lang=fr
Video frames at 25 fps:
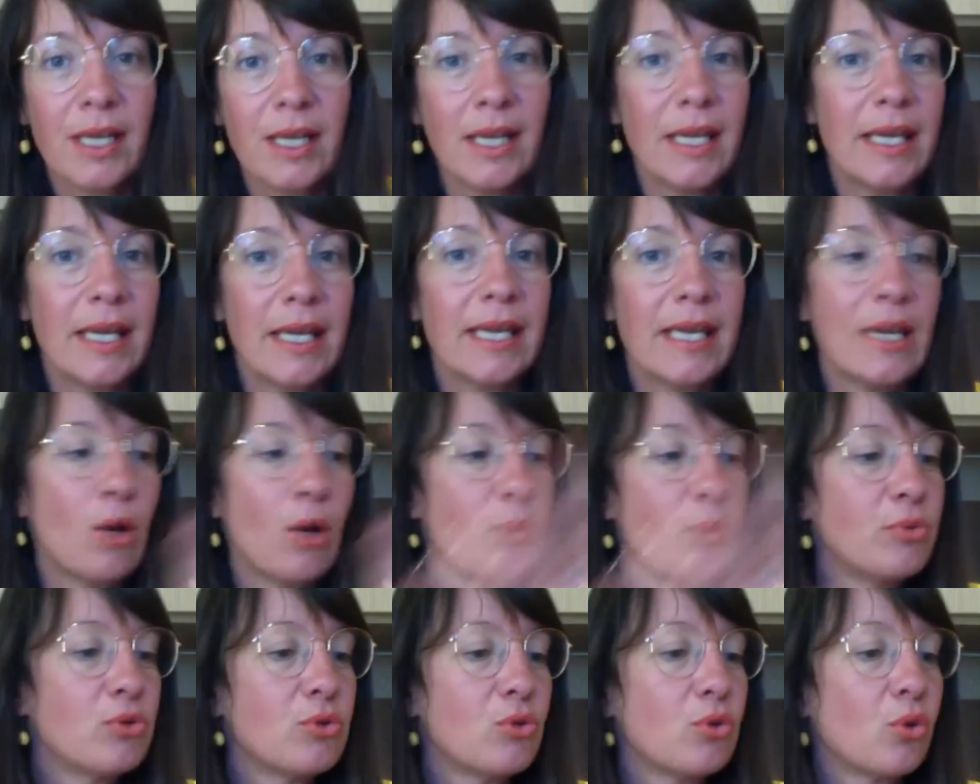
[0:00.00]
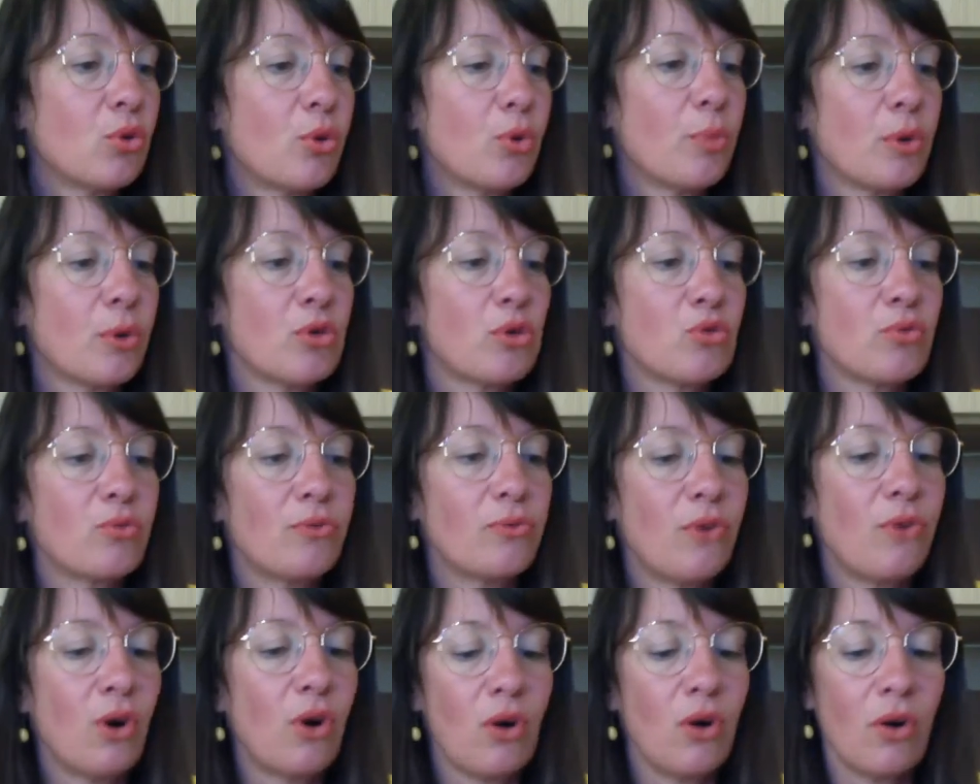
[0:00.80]
Et en plus, on reprend
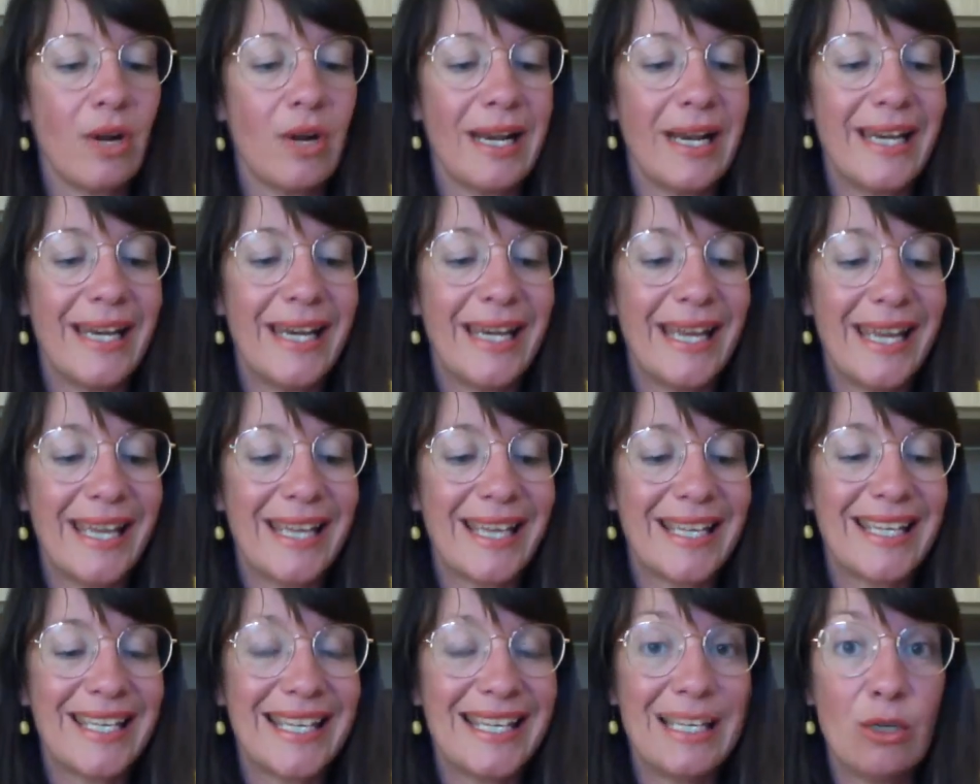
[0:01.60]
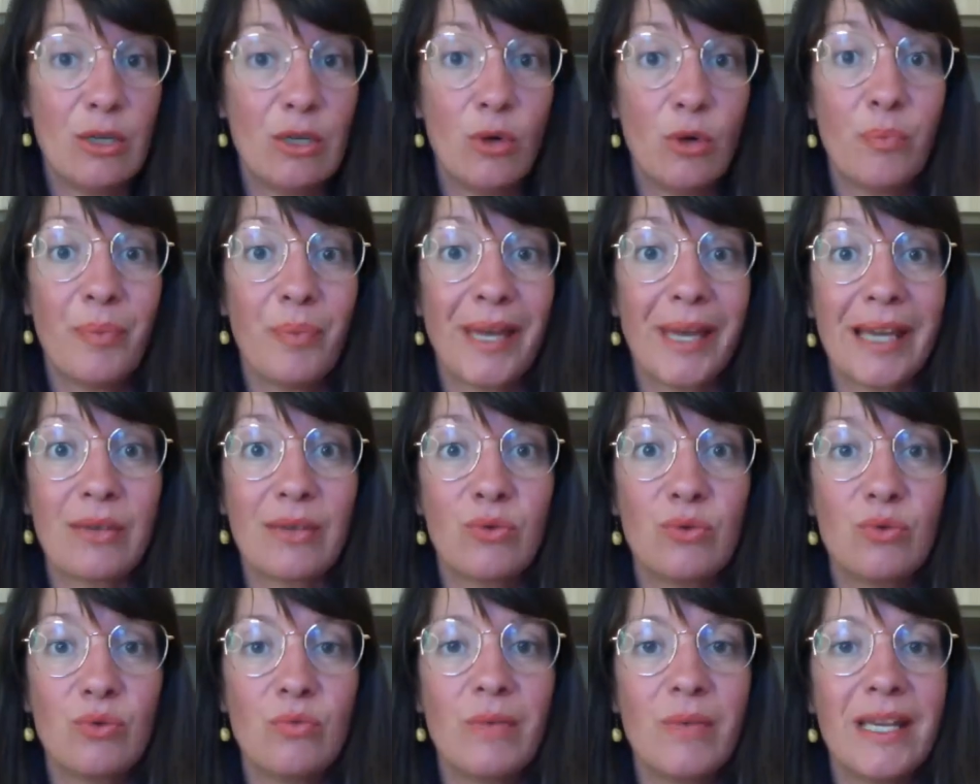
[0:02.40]
souvent les kilos
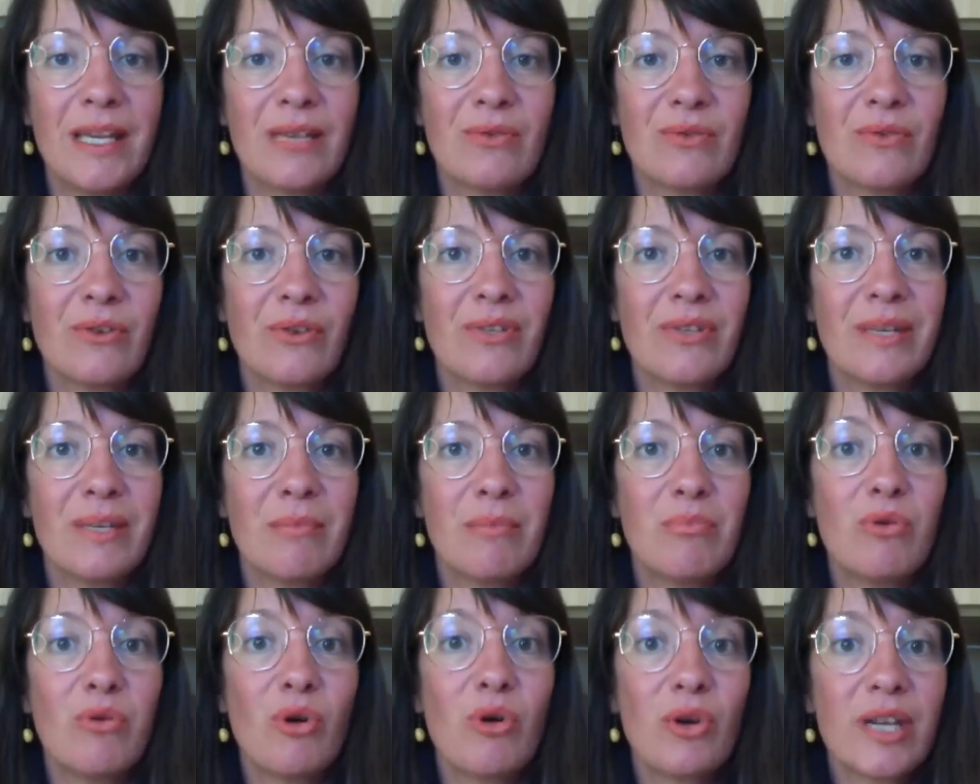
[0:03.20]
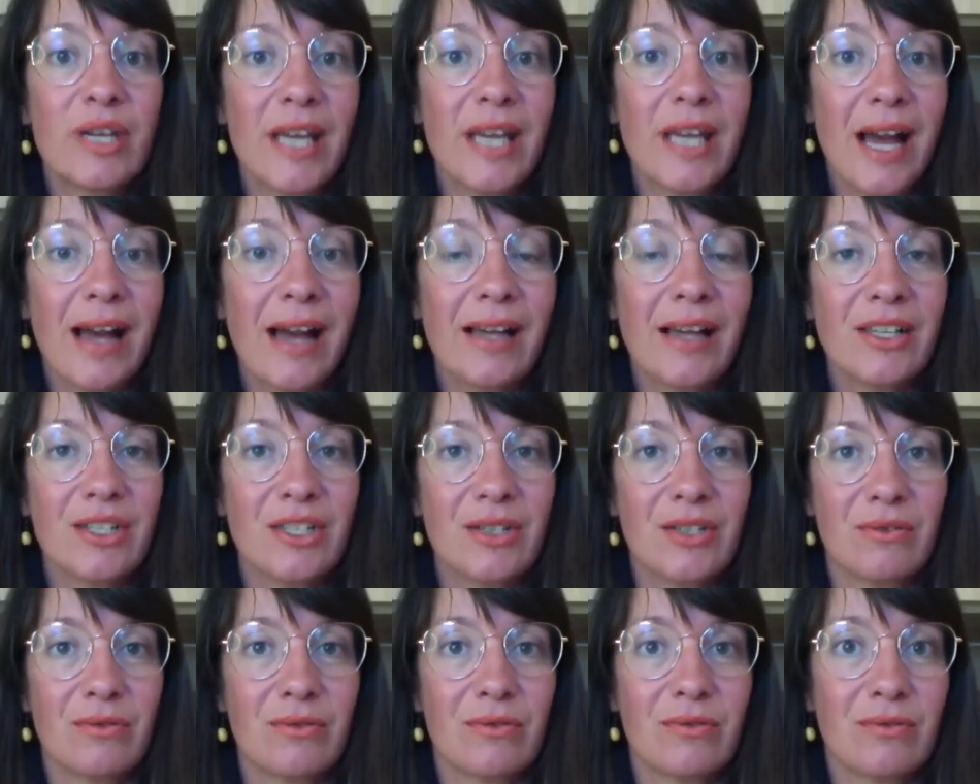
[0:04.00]
perdus. Ben, il y a souvent des
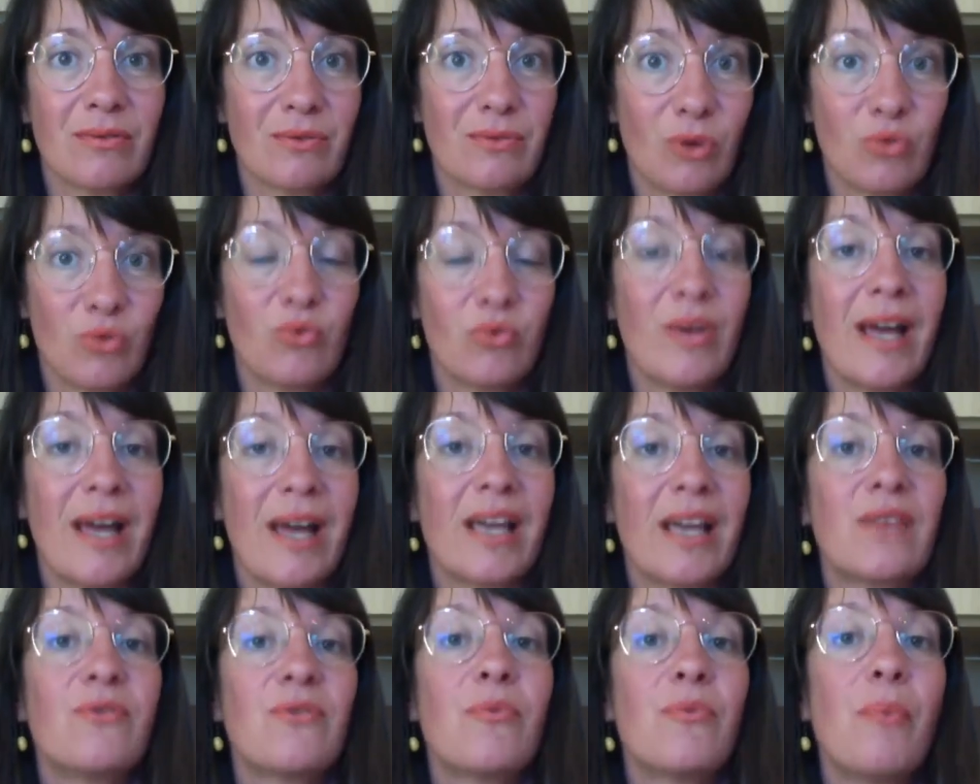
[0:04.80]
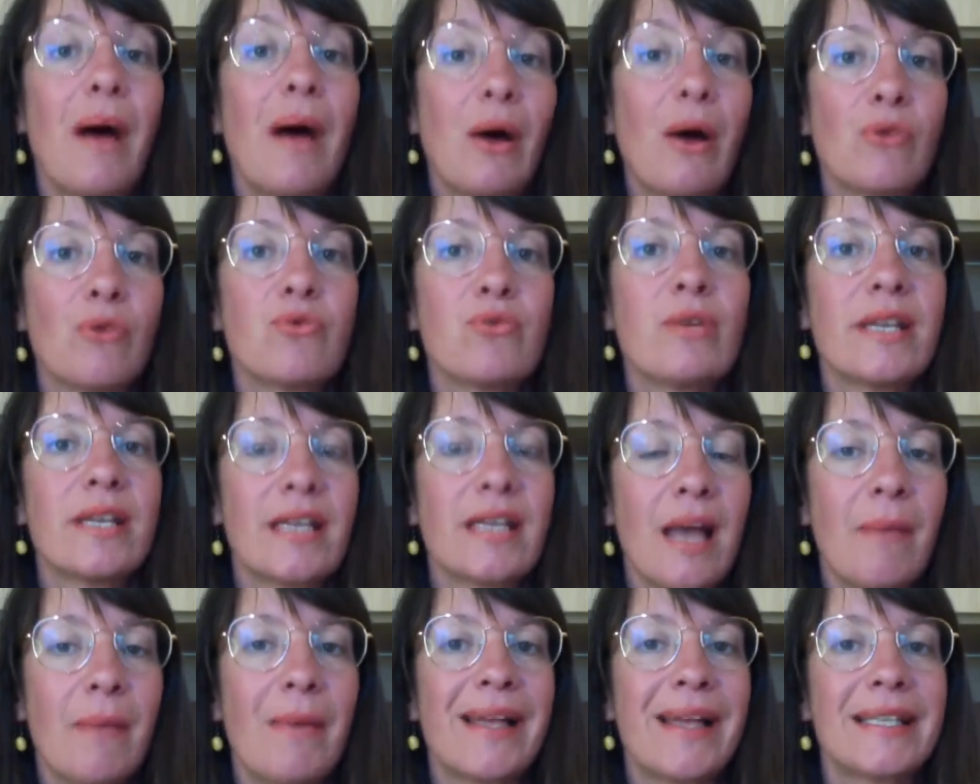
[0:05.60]
blocages quand on n'arrive pas en tous les
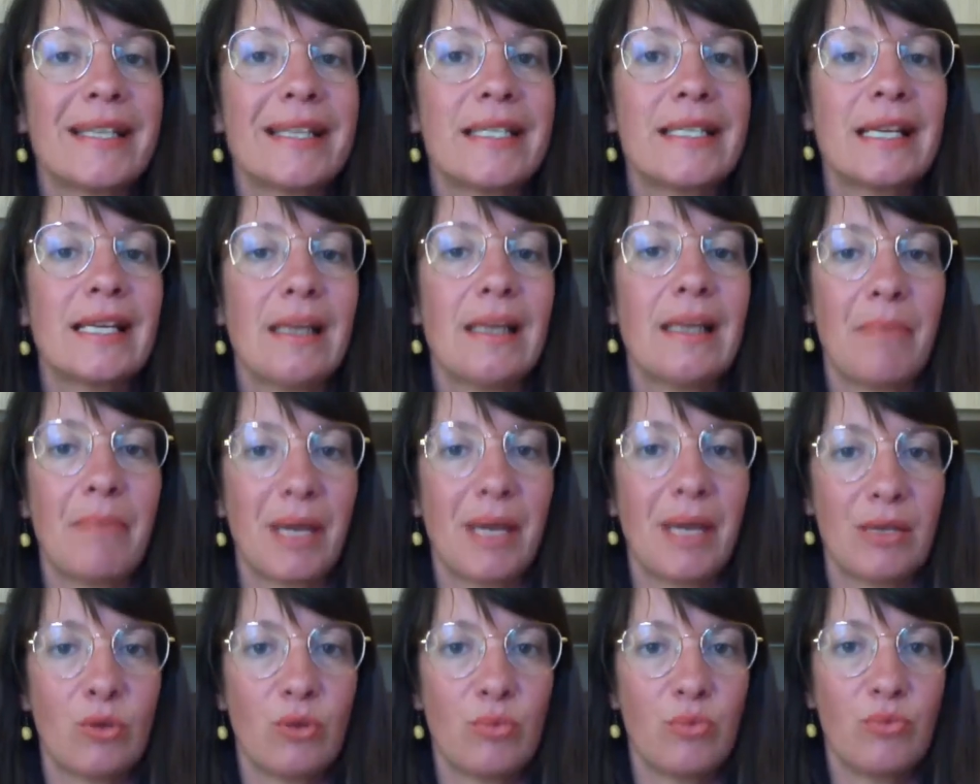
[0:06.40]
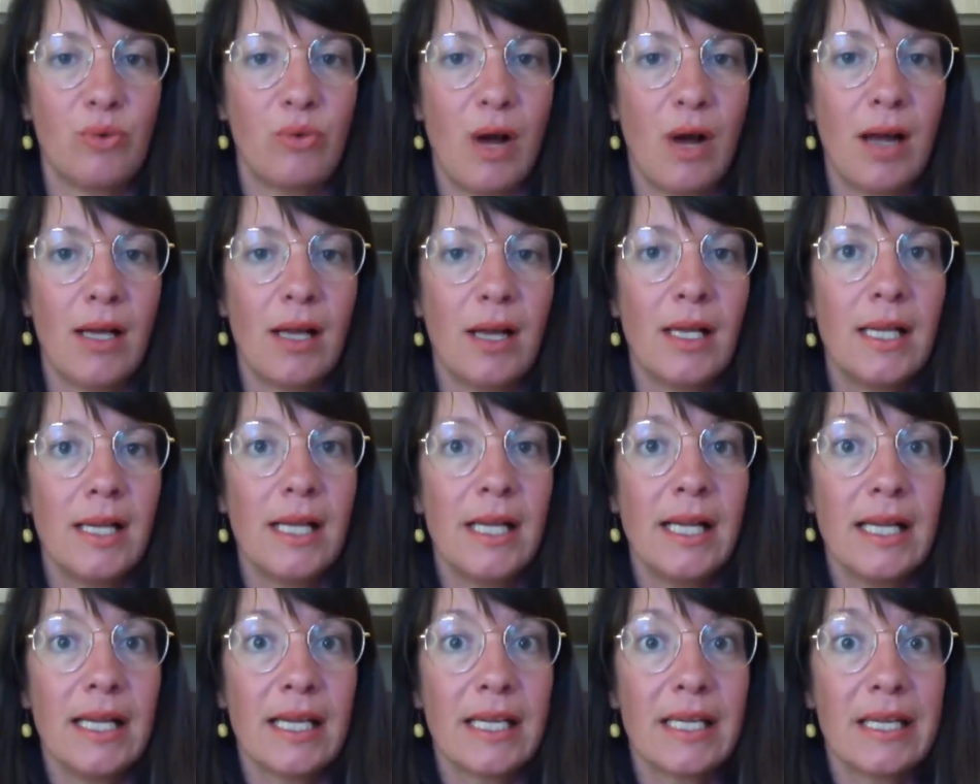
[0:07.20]
cas à maintenir la perte de poids,
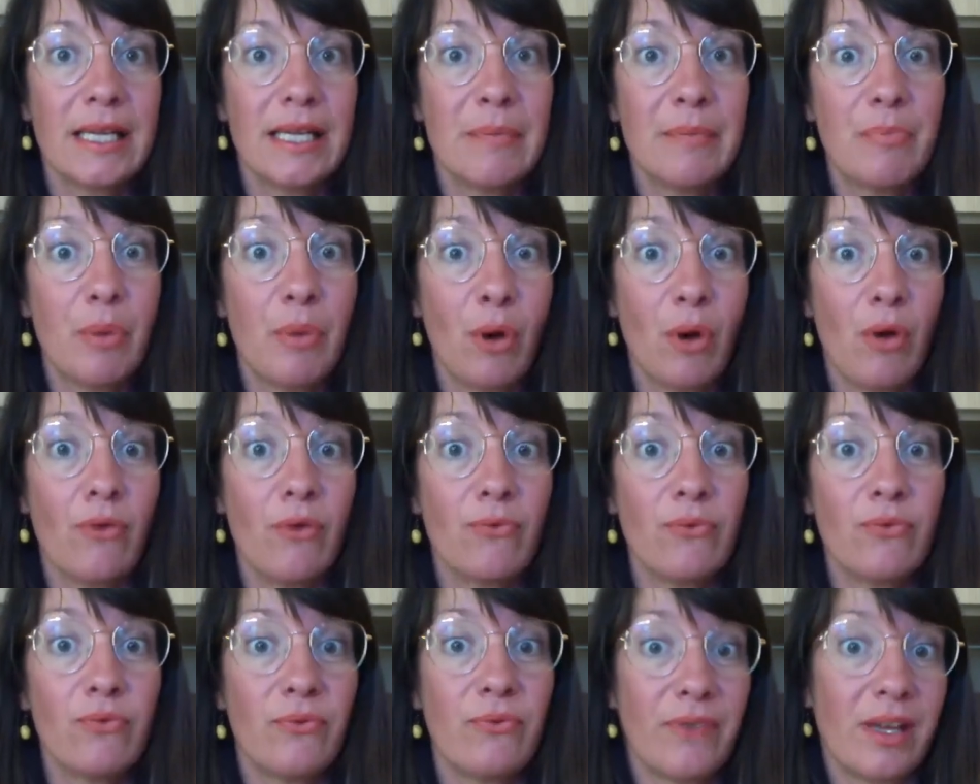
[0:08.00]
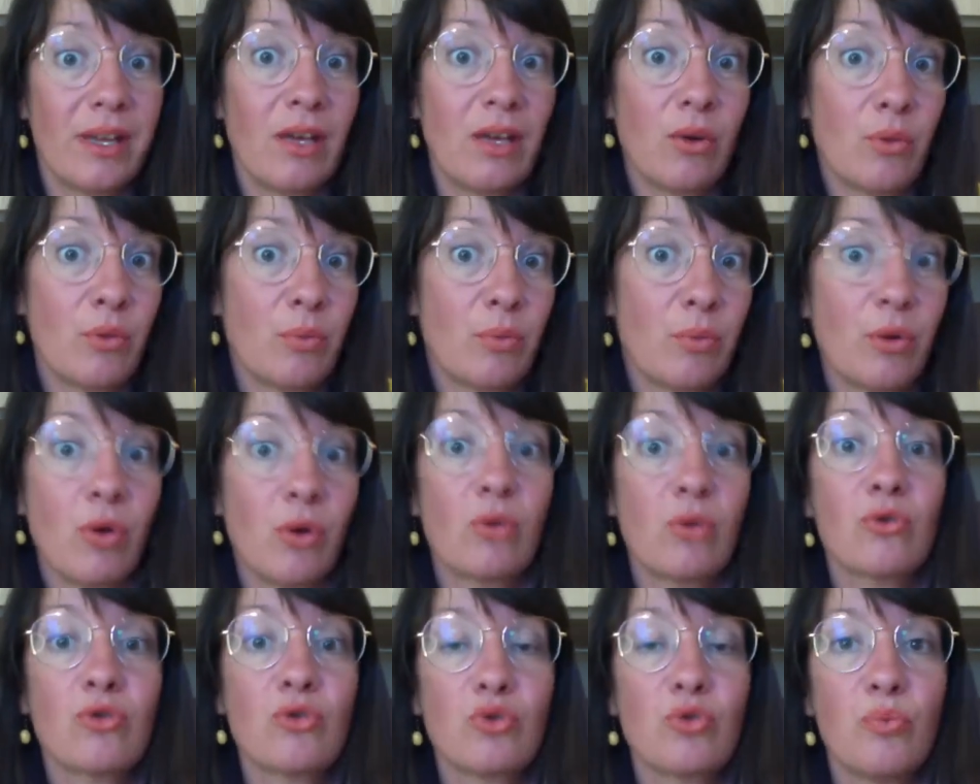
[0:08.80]
qui peuvent nous faire
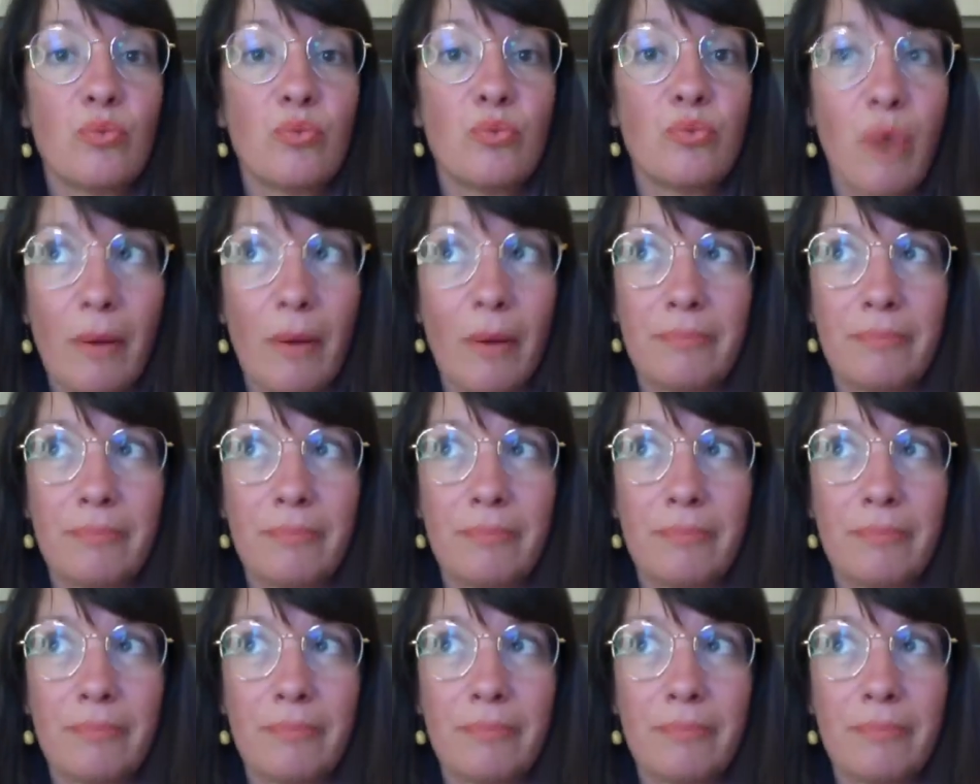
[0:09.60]
reprendre ce poids.